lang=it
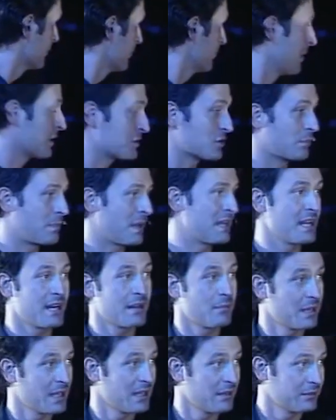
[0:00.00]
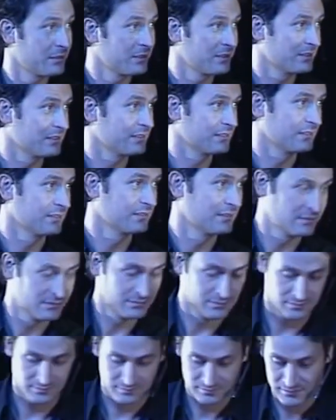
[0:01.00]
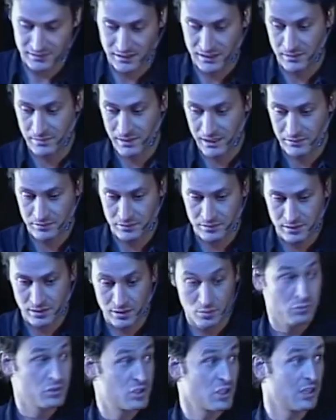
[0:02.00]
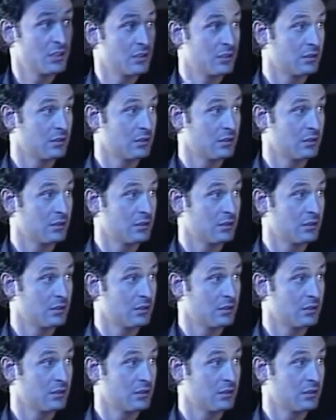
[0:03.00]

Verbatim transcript: Beh, Chopin era bravo. Bravissimo. Era bravo, era un genio.